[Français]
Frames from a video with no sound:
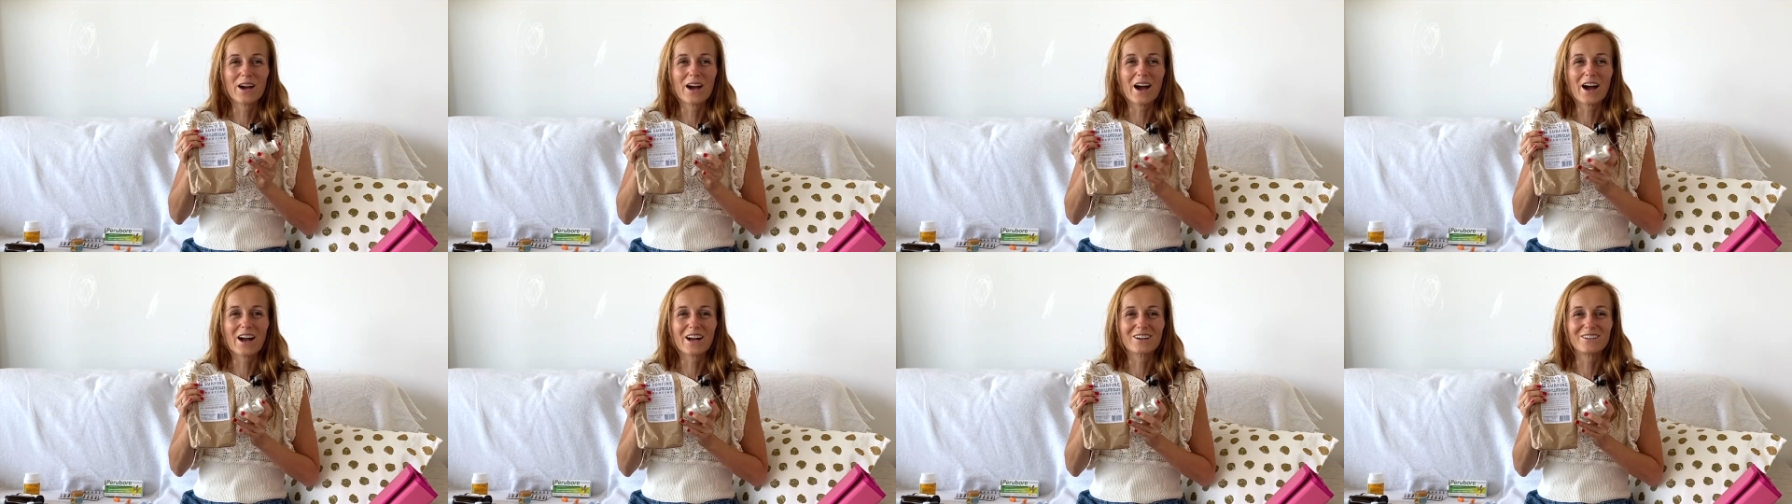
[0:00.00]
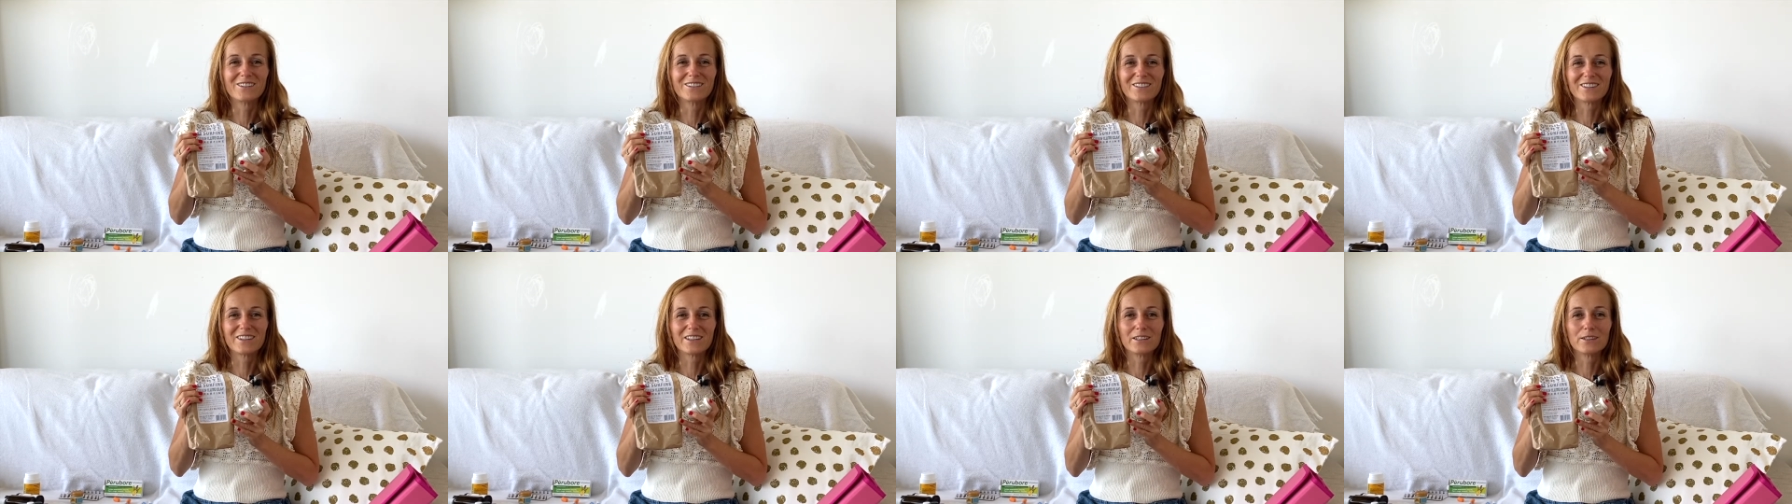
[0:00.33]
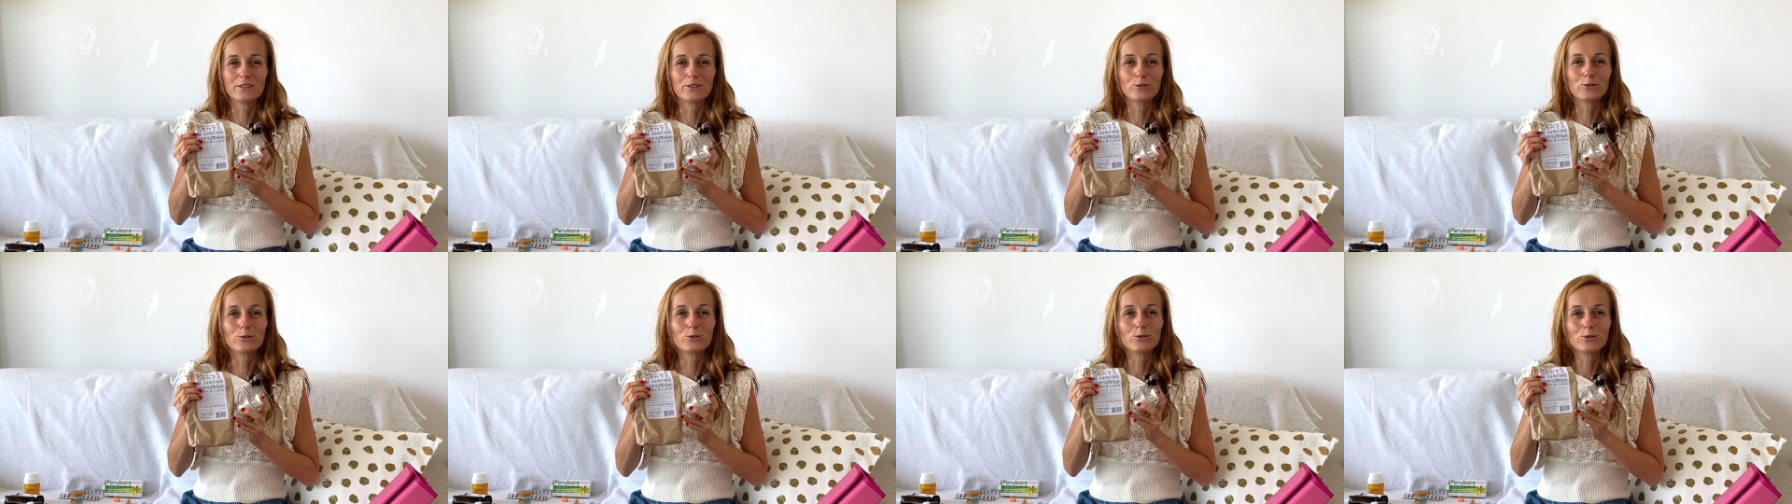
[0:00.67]
à côté
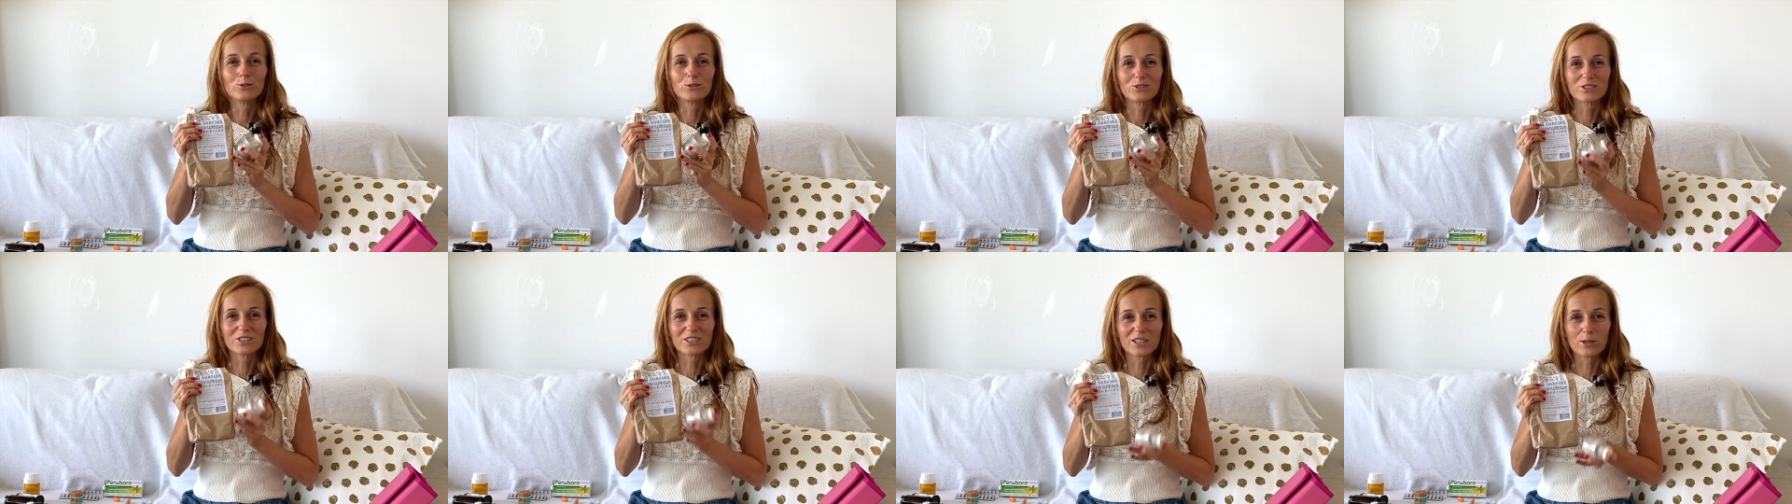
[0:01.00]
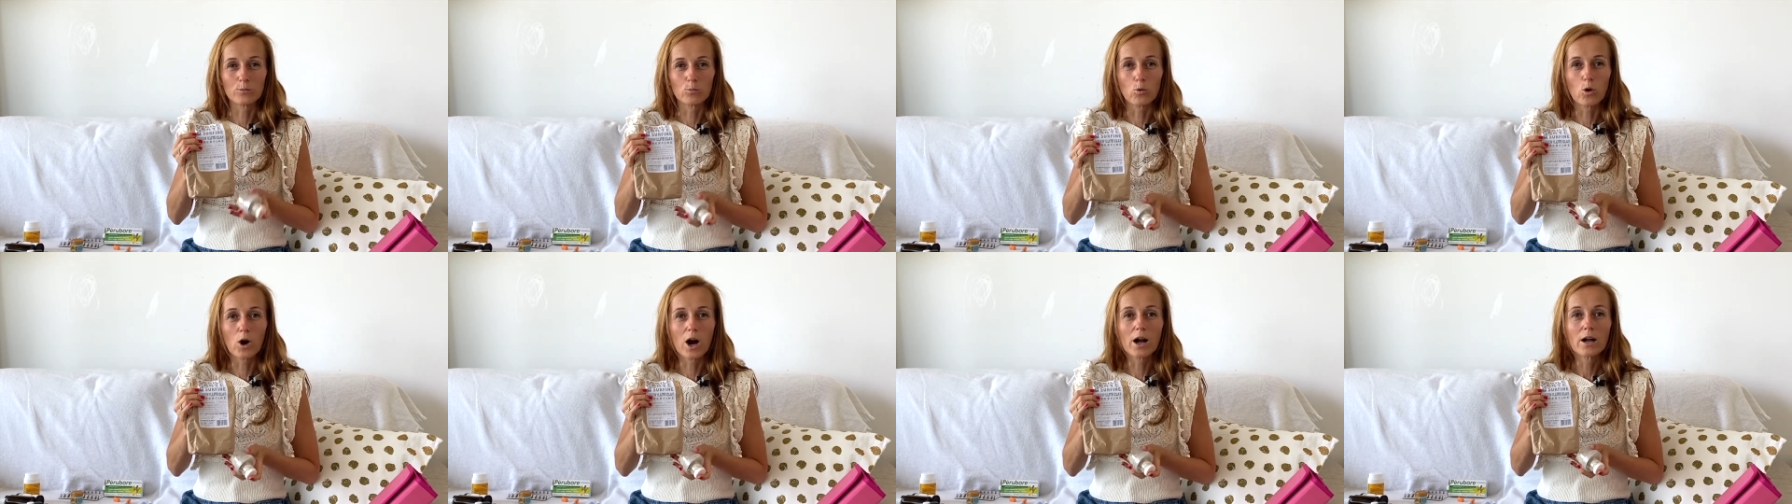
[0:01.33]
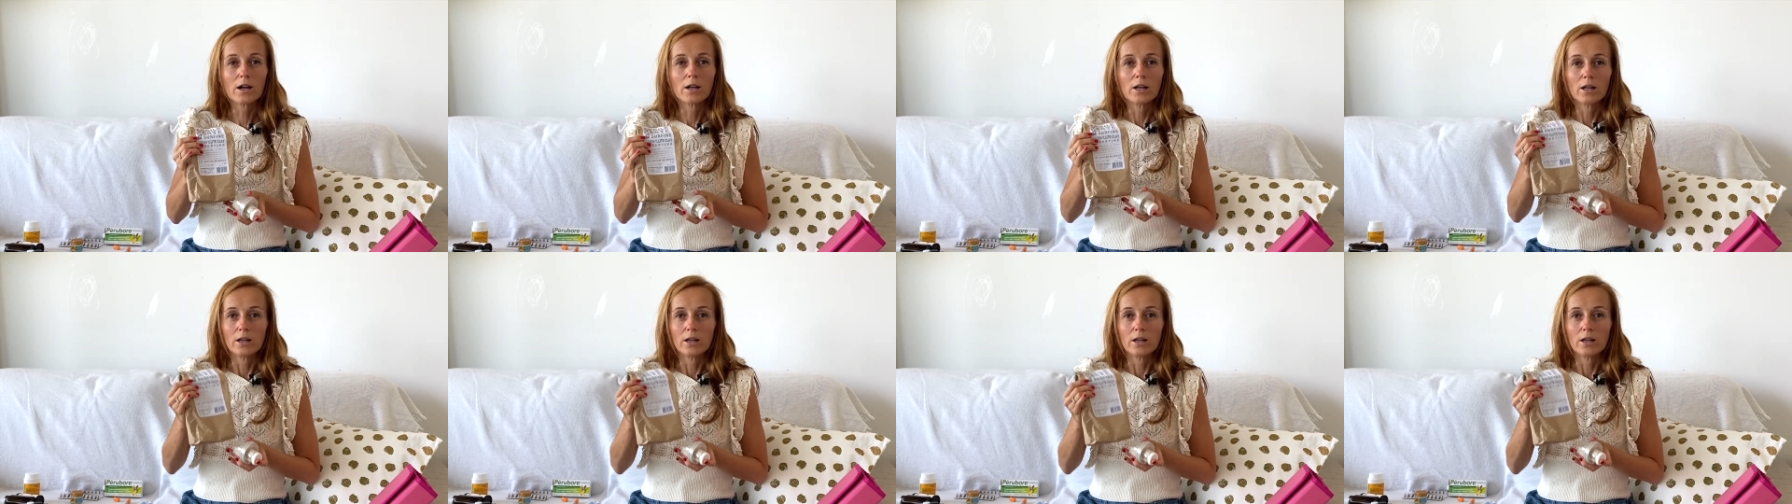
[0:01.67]
de chez moi.